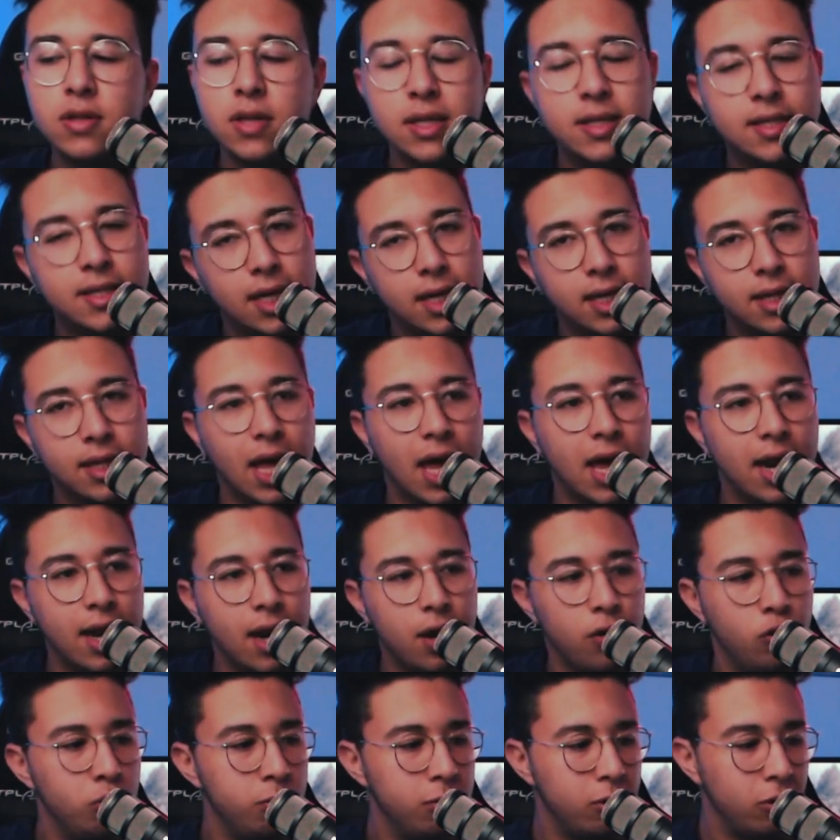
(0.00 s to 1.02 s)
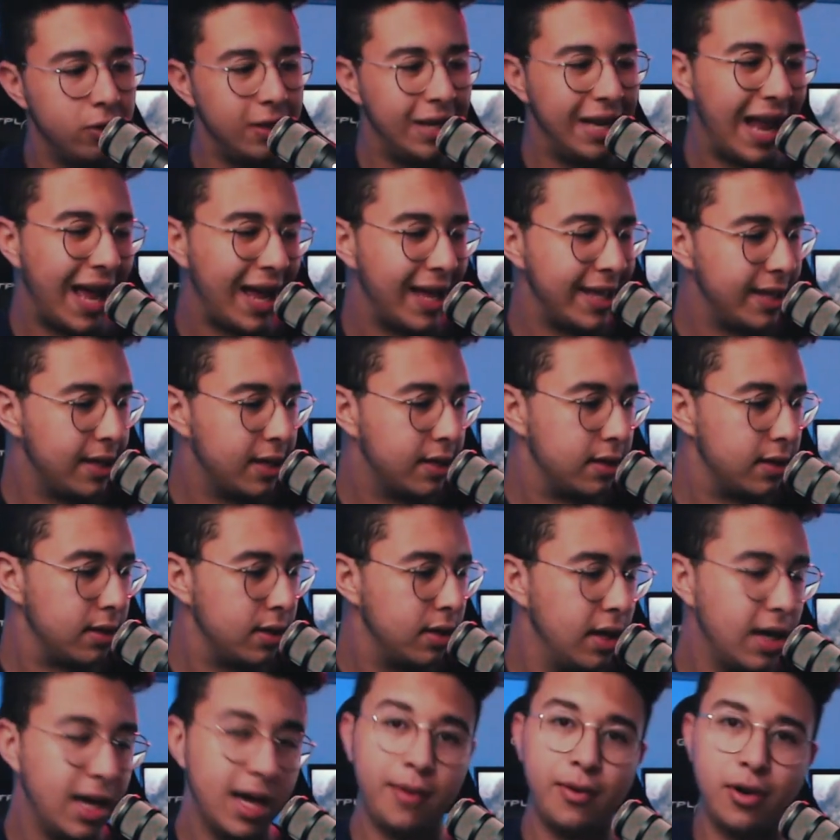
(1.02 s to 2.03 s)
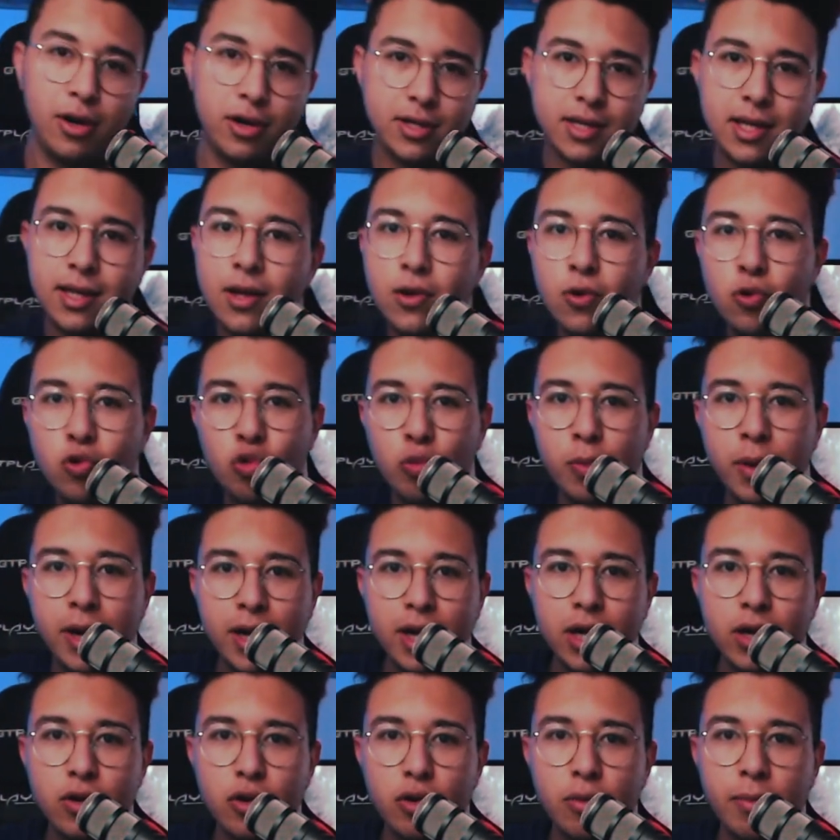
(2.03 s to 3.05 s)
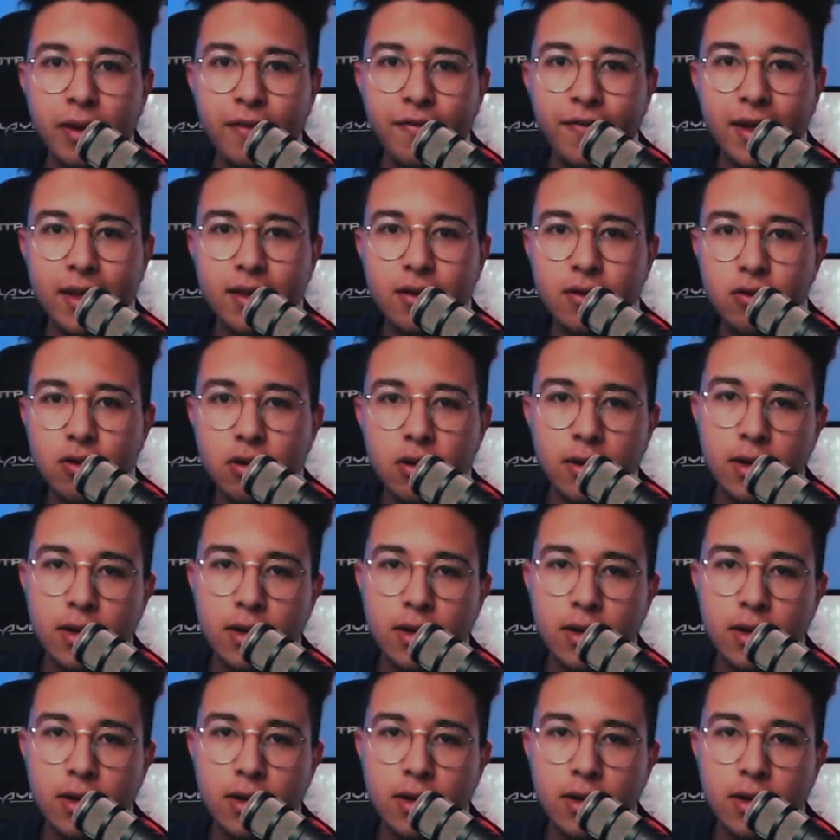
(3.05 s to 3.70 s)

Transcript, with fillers: azzardare al numero di like, è una cosa da youtuber che non ho mai fatto.